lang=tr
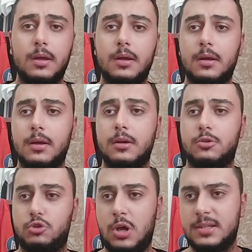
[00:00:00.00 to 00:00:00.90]
E,
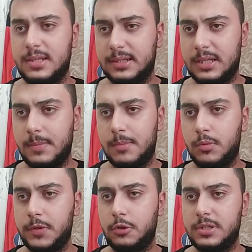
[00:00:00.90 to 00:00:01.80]
şu an zaten
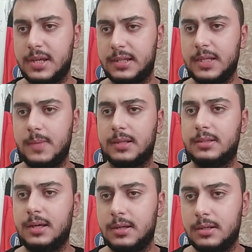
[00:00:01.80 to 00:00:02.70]
ben bu videoyu çektiğim
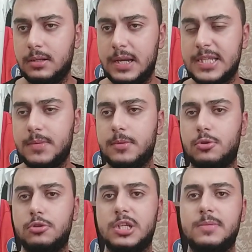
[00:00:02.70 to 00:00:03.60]
anda resmi bir
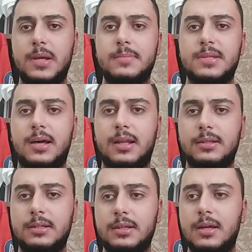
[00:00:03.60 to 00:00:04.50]
sözleşme
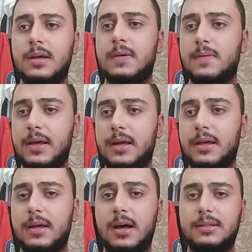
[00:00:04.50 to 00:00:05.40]
imzalandı ve
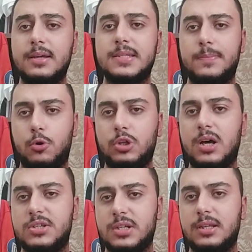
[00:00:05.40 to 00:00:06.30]
e, Hatay
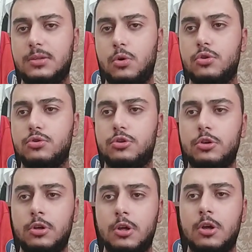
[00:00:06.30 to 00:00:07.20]
Spor'da açıkladı
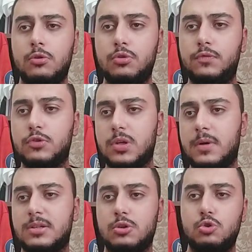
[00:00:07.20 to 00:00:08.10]
oyuncuyu. Lütfü
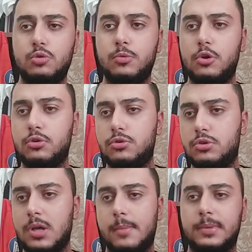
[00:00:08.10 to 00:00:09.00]
Savaş'la Zoom
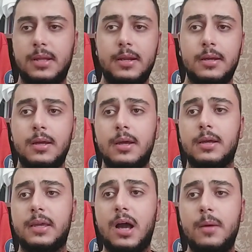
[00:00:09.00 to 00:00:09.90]
görüntüsü yaptılar.
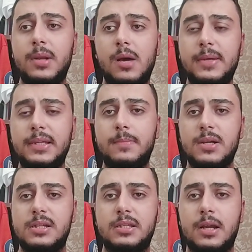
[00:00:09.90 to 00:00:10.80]
Kamil Ahmet ilk
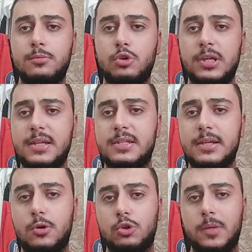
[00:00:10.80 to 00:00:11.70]
başta Trabzon'a
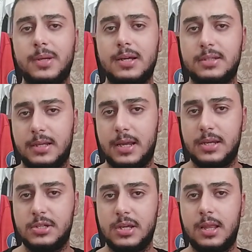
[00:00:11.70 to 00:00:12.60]
geçecek. Orada birkaç
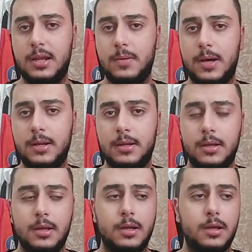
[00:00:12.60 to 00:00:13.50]
eşyaları var.
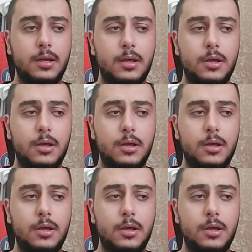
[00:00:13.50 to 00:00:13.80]
E,